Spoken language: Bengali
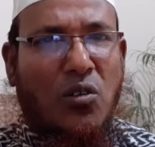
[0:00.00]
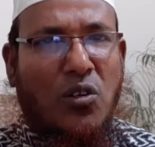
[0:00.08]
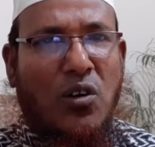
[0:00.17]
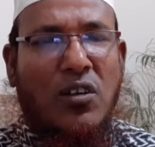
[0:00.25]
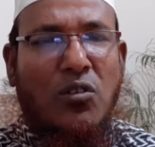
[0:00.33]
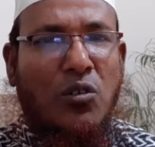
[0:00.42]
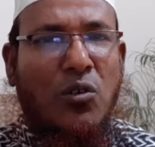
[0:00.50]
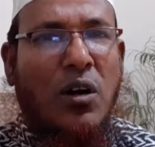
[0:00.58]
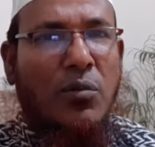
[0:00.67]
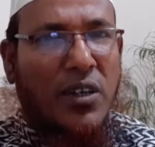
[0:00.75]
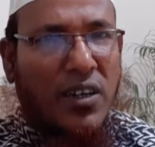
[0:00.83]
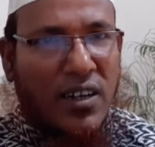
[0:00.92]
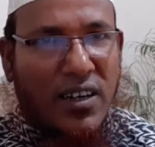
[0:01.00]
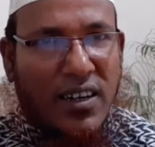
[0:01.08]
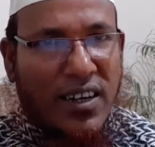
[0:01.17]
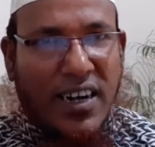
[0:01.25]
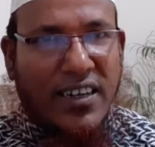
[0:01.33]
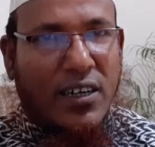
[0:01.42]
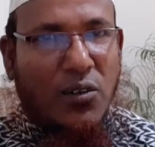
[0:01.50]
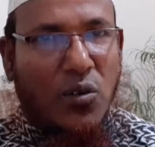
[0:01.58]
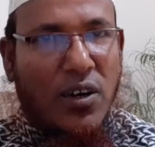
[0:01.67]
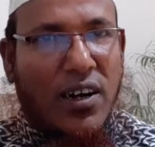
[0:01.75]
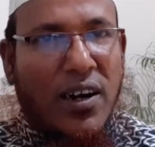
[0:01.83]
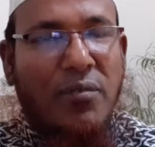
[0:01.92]
করতে হয় যদিও আমি এডিট
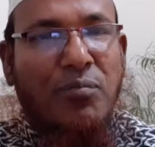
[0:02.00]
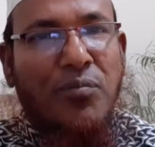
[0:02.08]
করি না